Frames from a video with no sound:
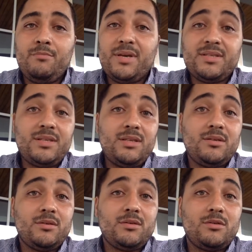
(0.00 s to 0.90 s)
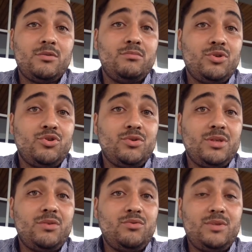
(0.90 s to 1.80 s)
Passez euh, une bonne
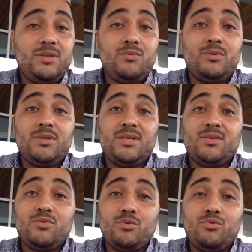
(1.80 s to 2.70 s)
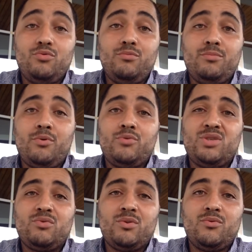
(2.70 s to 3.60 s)
journée toutes et toutes et surtout prenez
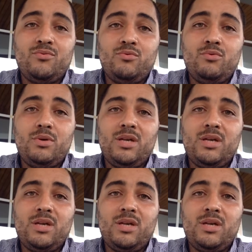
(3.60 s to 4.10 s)
soin de vous